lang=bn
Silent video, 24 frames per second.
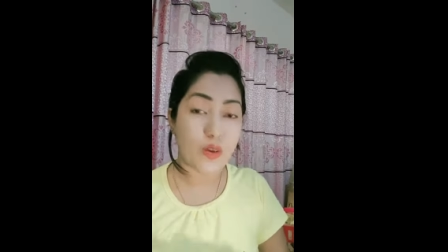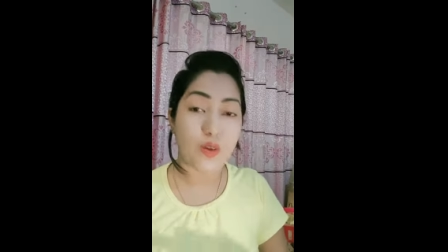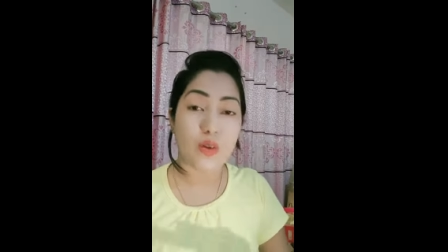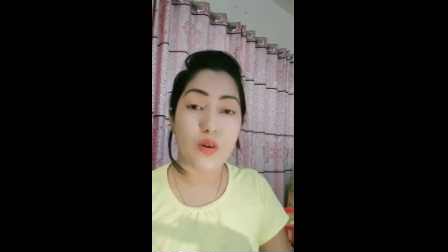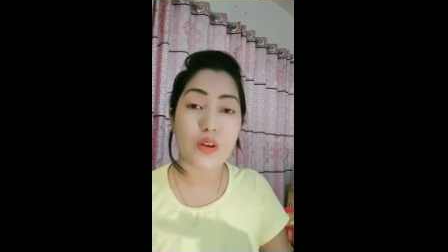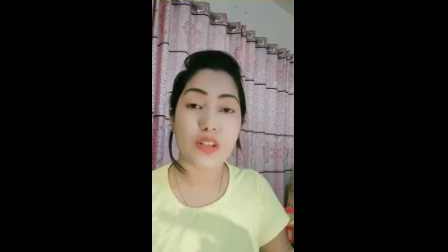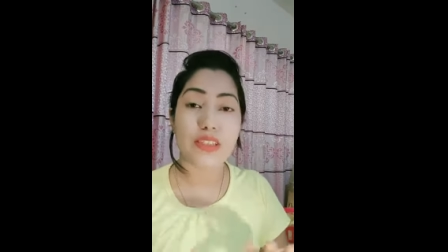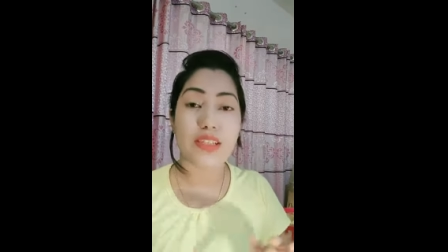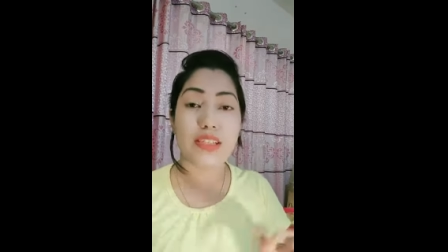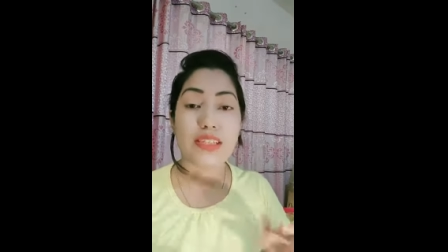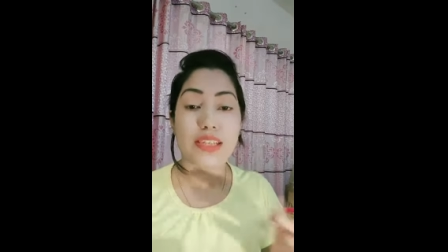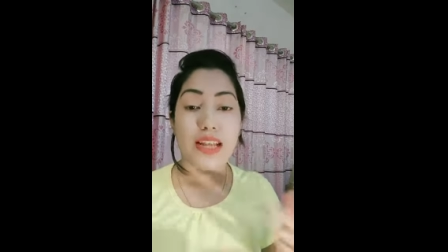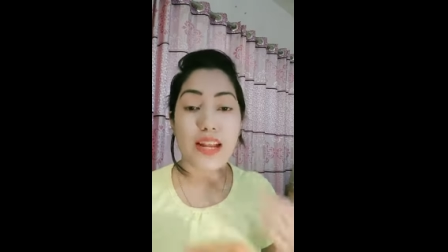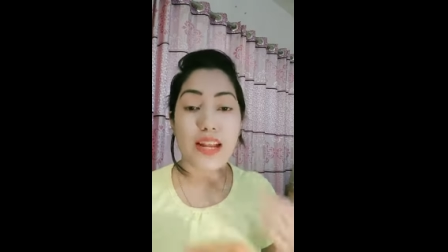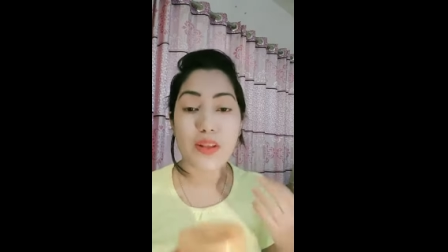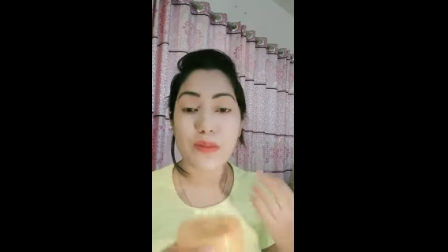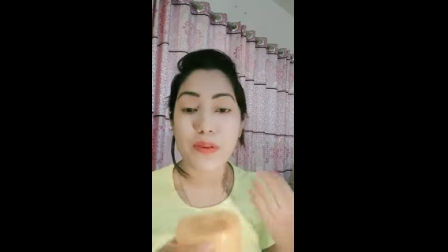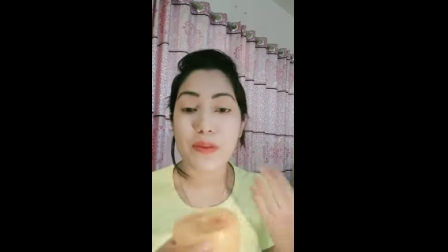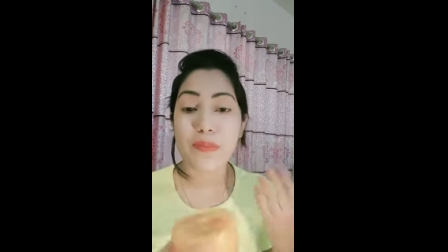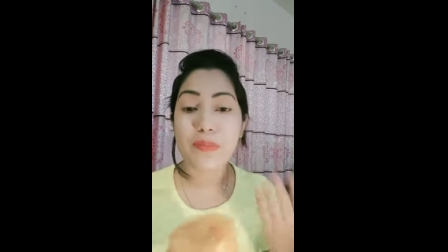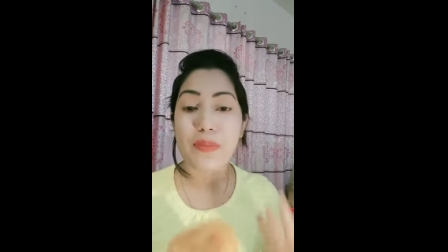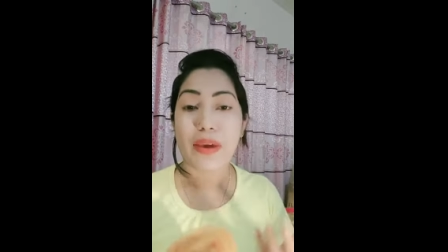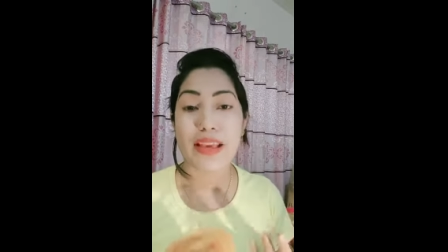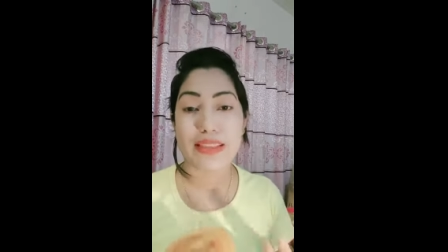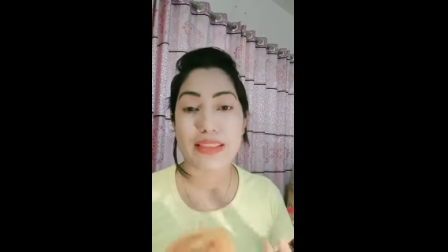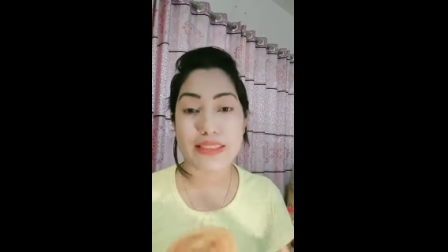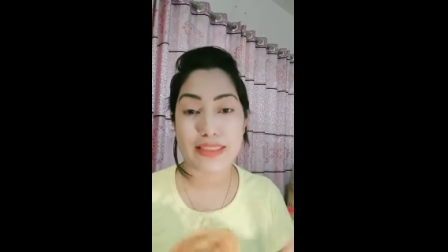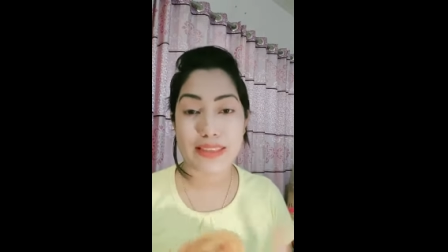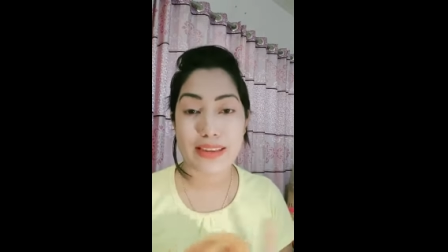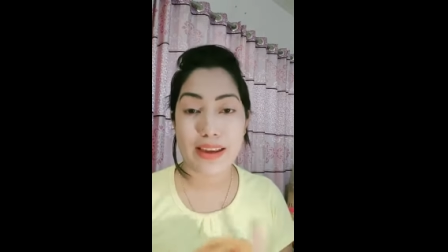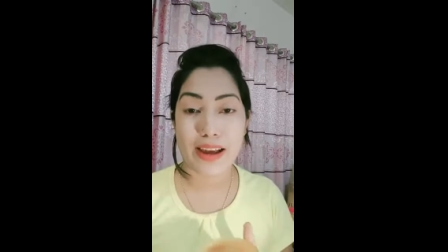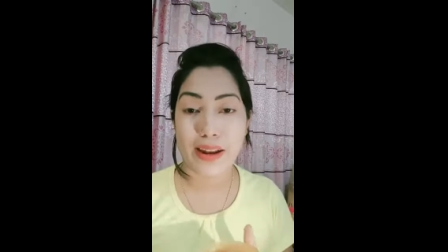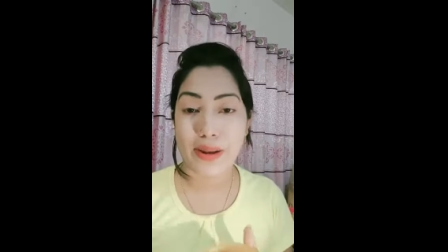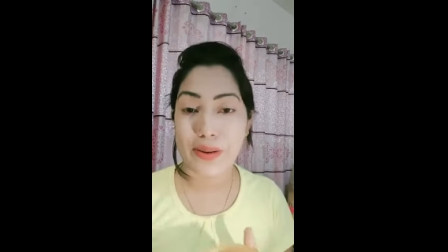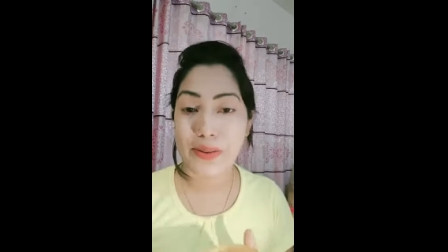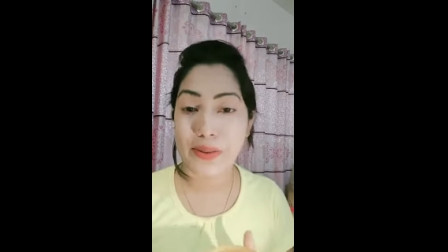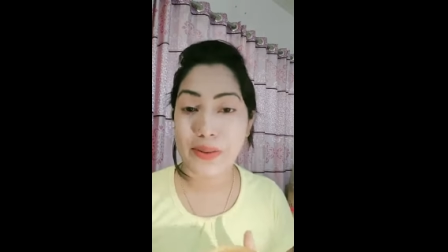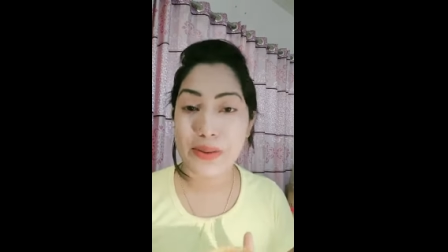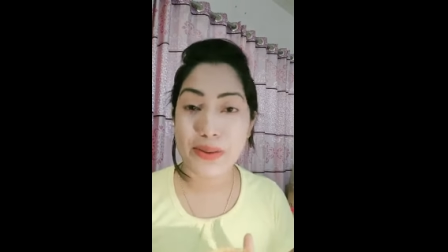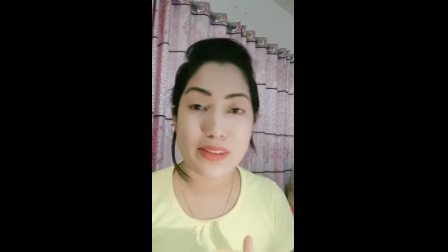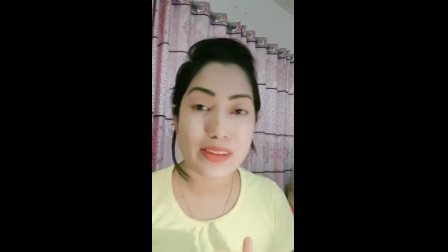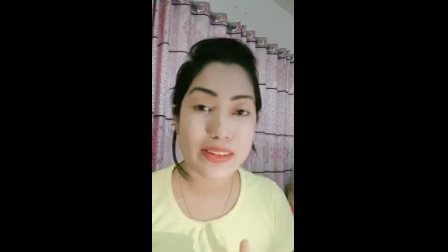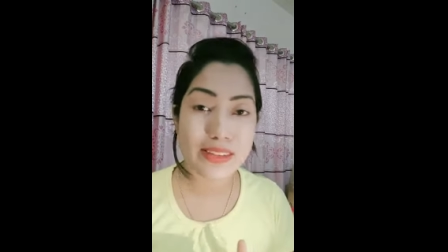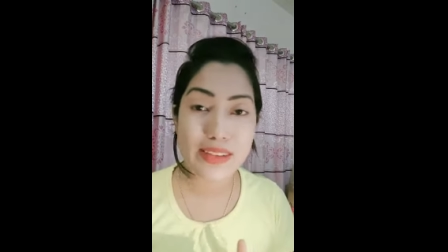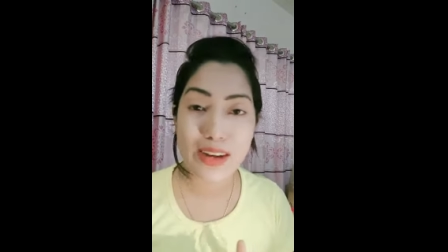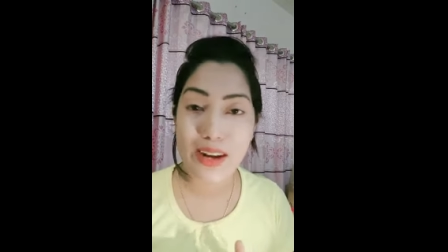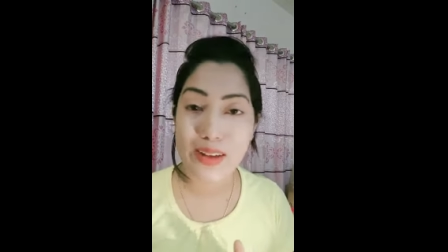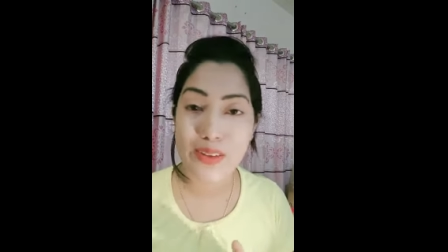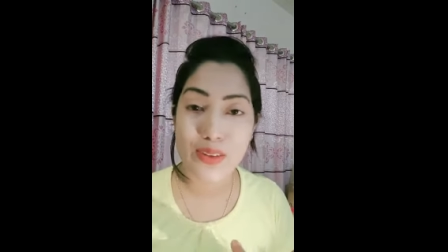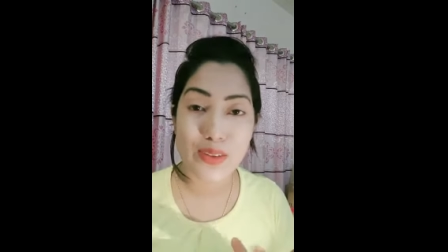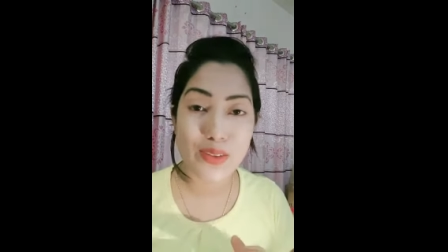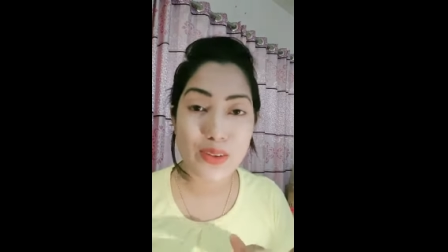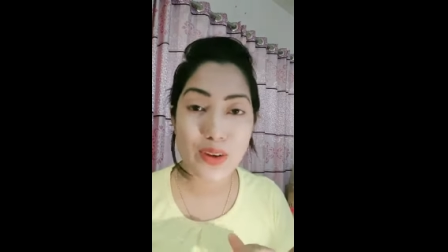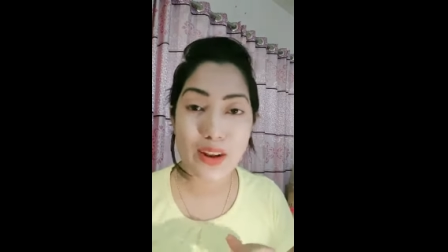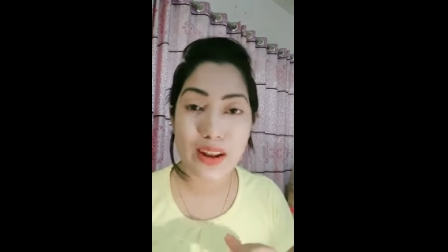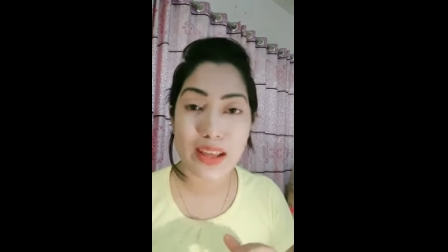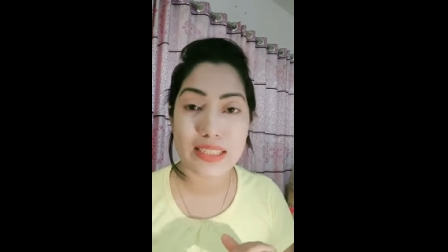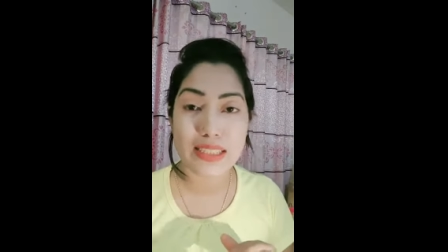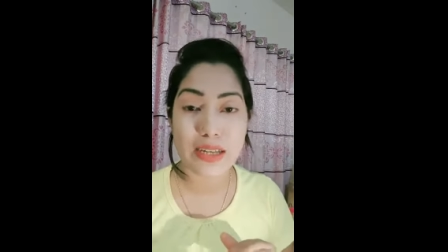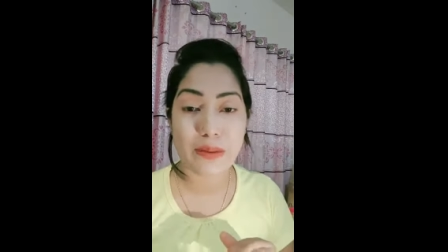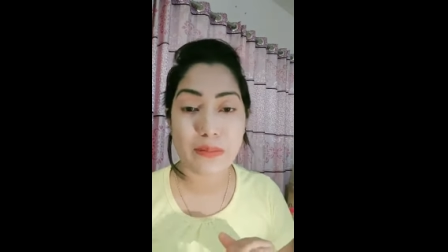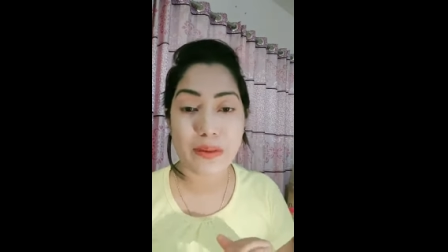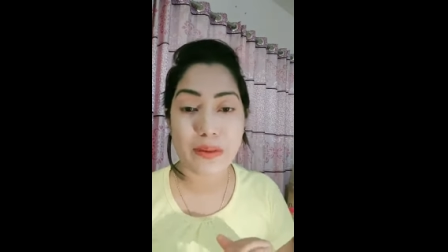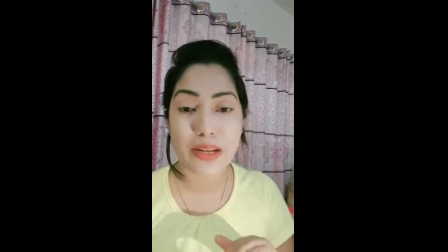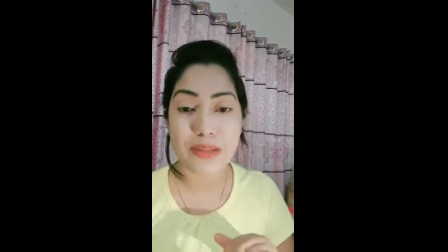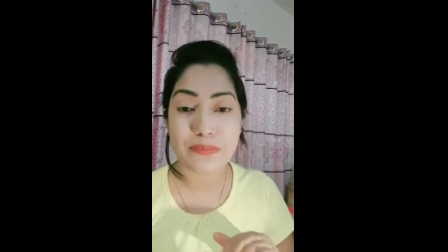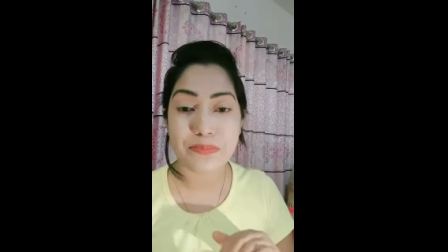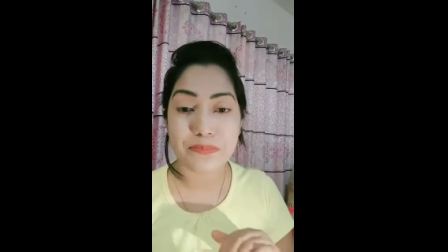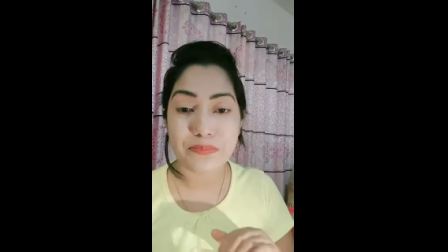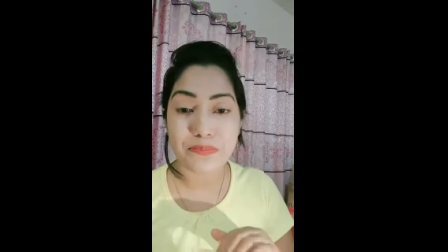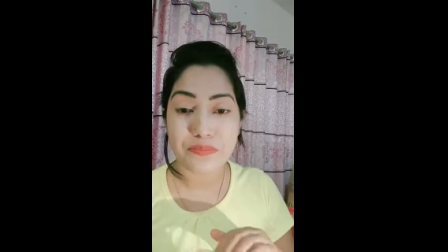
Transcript: গোল জেল ছাড়া তো আমার পেজই কানা গোল জেল ছাড়া তো চলাই যাবে না